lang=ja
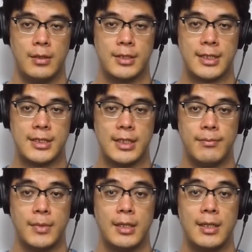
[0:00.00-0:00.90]
しかし、
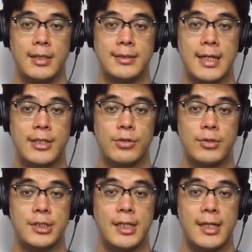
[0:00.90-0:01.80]
大正
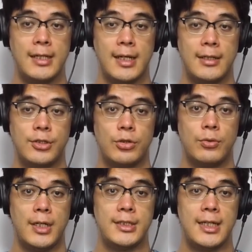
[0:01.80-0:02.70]
時代や昭
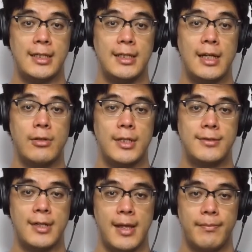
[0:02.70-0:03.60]
和時代になるに
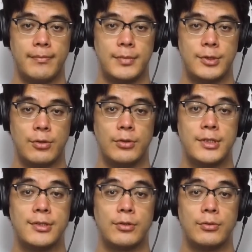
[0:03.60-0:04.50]
つれ、その思
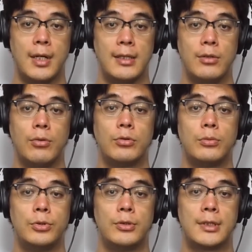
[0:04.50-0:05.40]
想は日本の
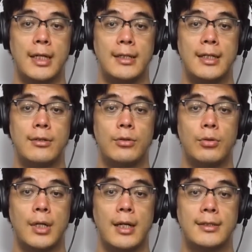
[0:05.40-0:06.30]
文化や伝統
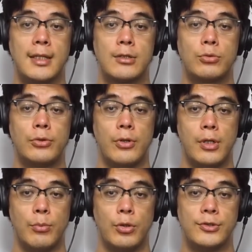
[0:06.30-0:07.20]
が他国より
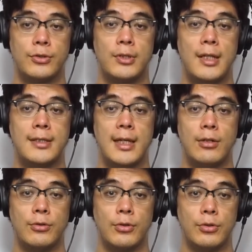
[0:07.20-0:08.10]
も優れてい
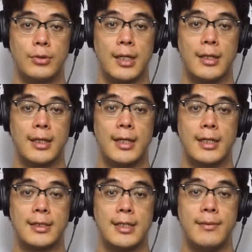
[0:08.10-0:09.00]
るという考え
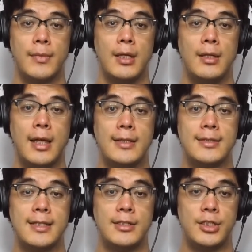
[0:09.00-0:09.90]
方に変
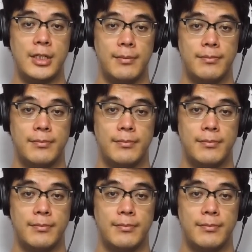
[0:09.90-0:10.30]
遷し、